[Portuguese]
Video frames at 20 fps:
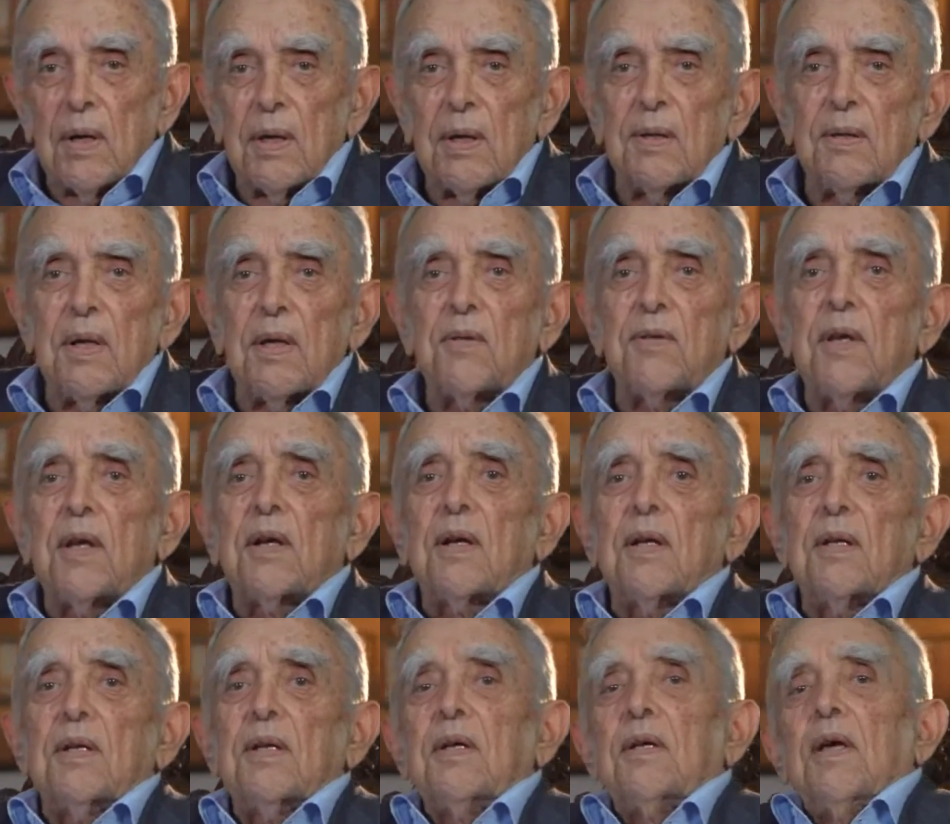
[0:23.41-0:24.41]
que tem
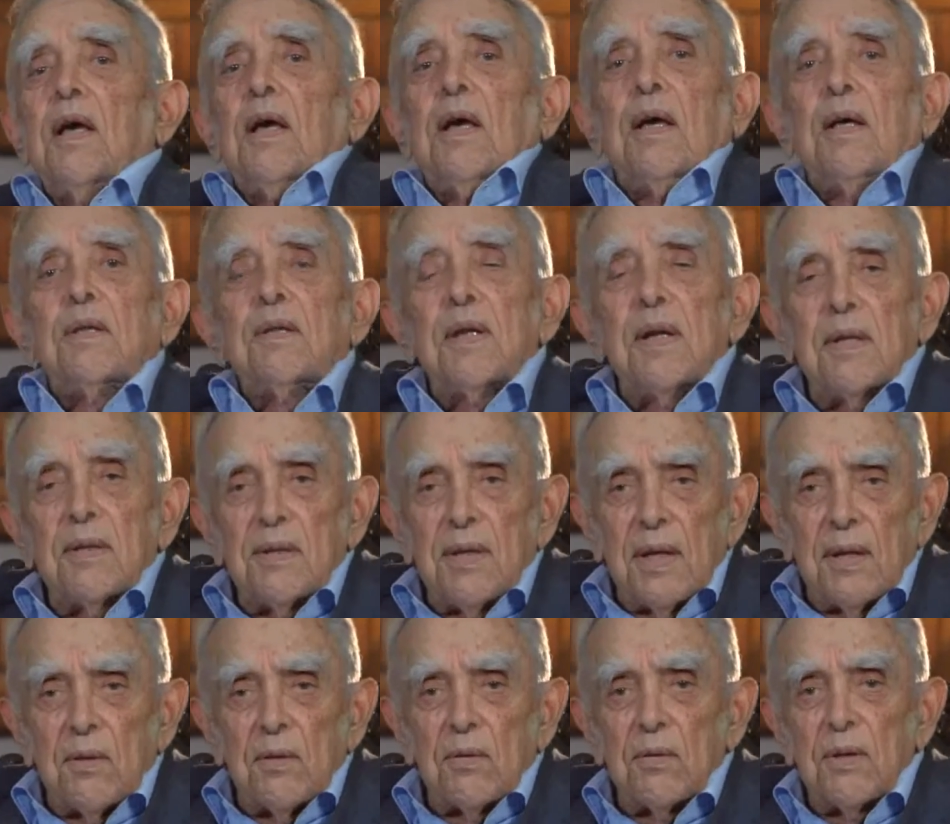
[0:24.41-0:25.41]
cerca de
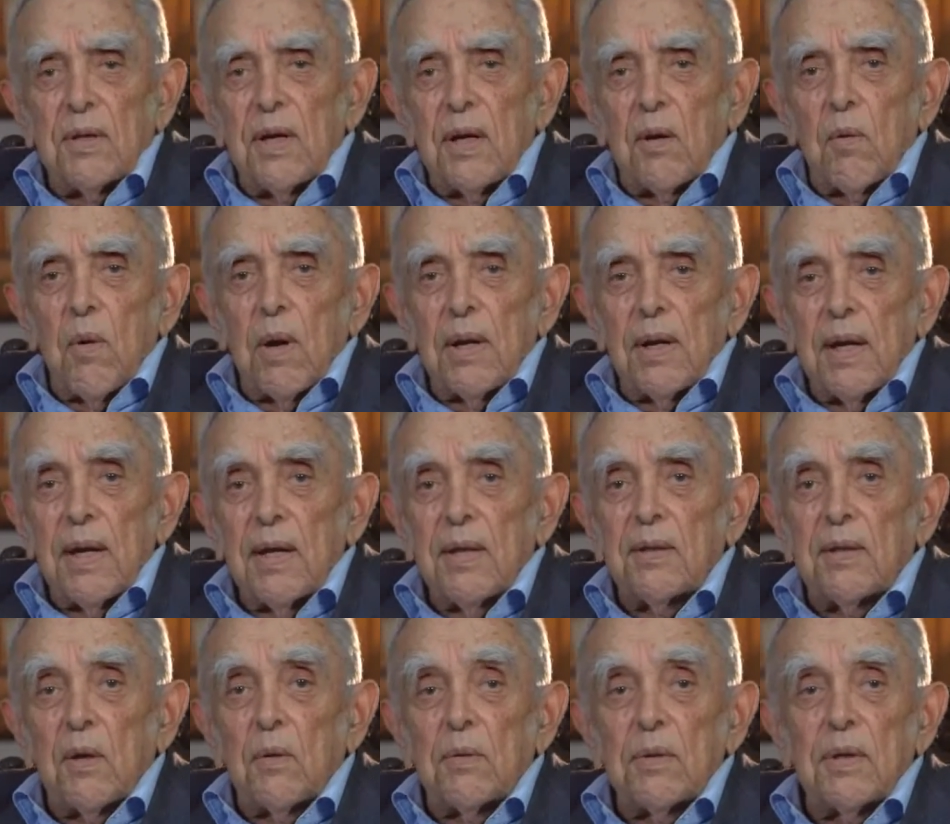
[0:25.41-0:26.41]

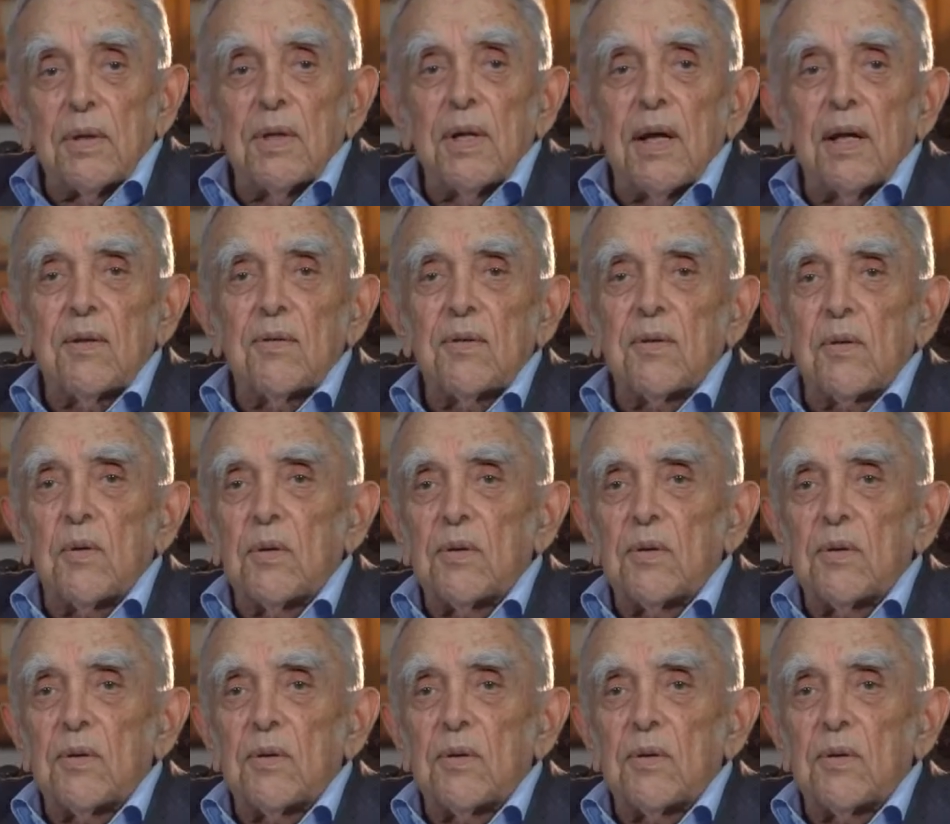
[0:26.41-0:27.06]
340 unidades de